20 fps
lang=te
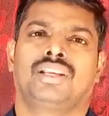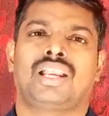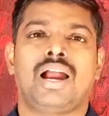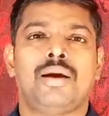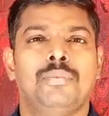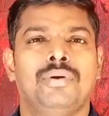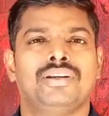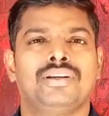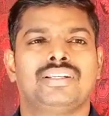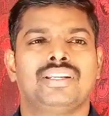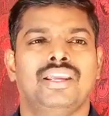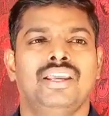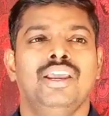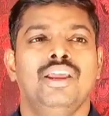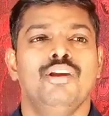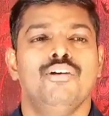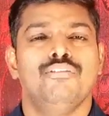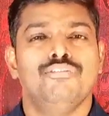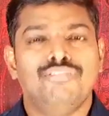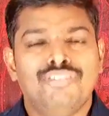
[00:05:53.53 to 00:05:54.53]
కాబట్టి
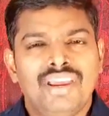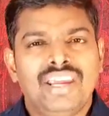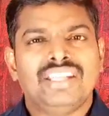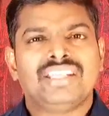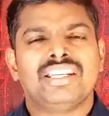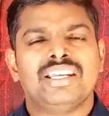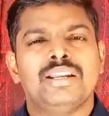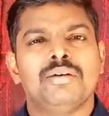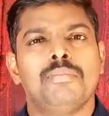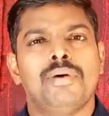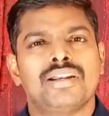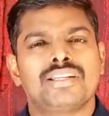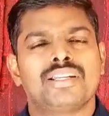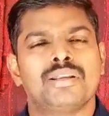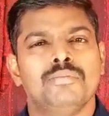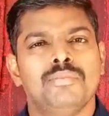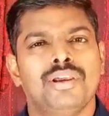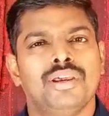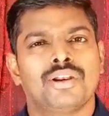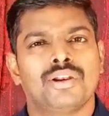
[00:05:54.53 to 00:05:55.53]
వీటిని బట్టి
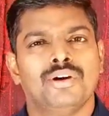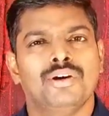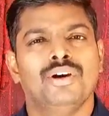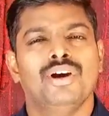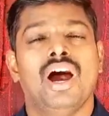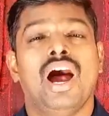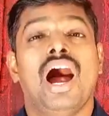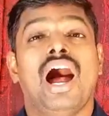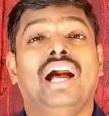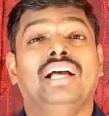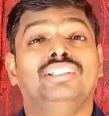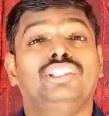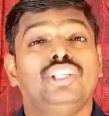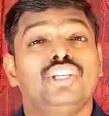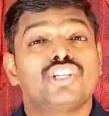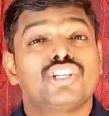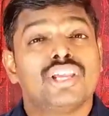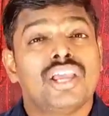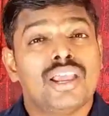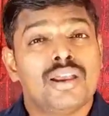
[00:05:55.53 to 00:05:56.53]
మీరు
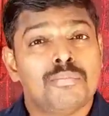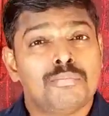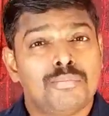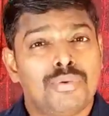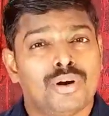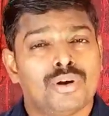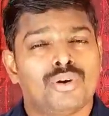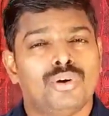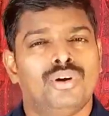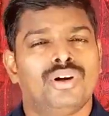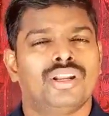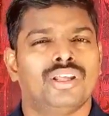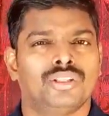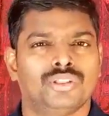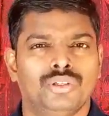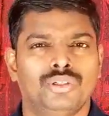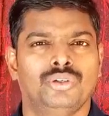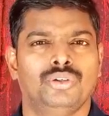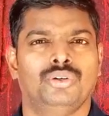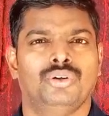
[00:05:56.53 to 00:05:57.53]

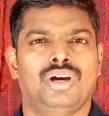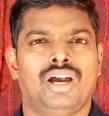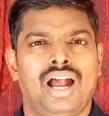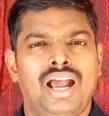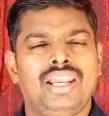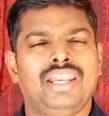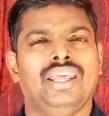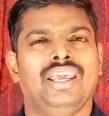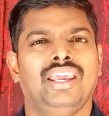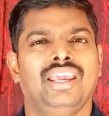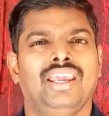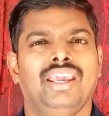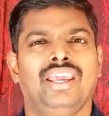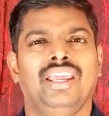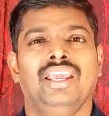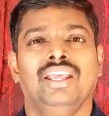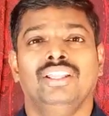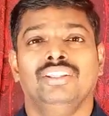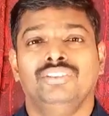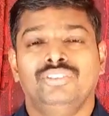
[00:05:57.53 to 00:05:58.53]
అతిశయింపకూడదు అని
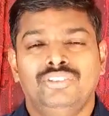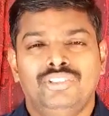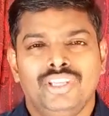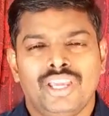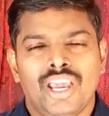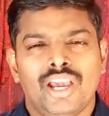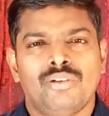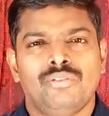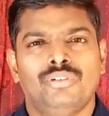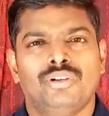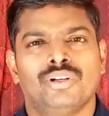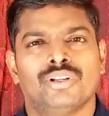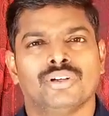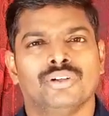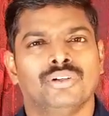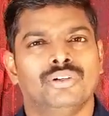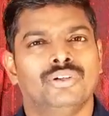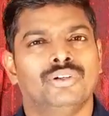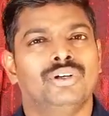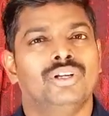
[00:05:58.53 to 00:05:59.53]
దేవుడు
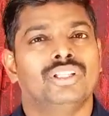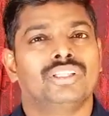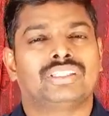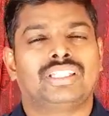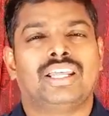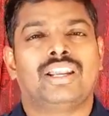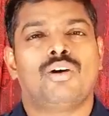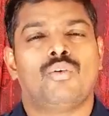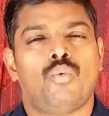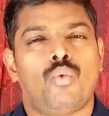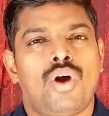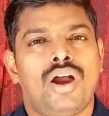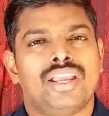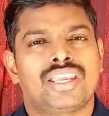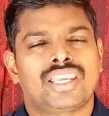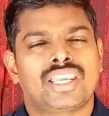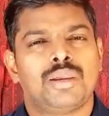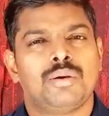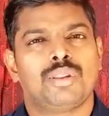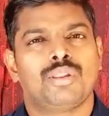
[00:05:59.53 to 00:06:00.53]
తన
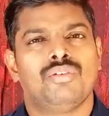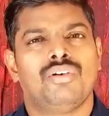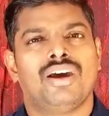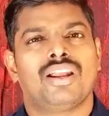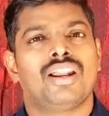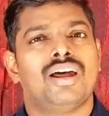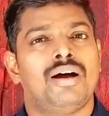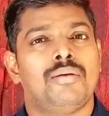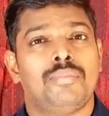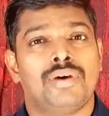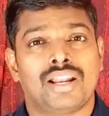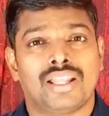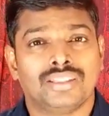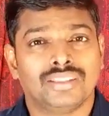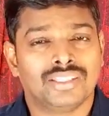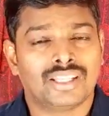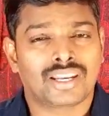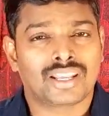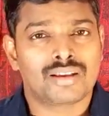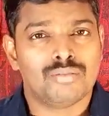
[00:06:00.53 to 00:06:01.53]
వాక్యం ద్వారా
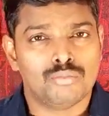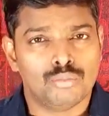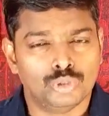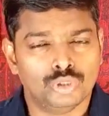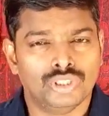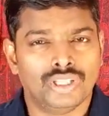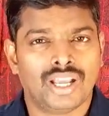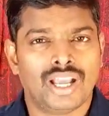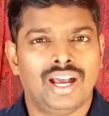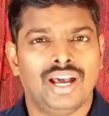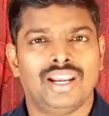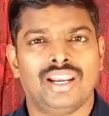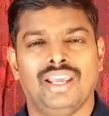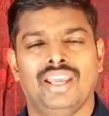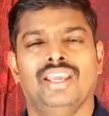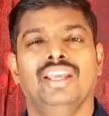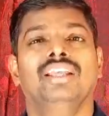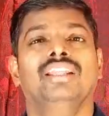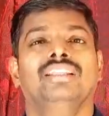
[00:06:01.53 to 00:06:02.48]
మనందరికీ ముందుగానే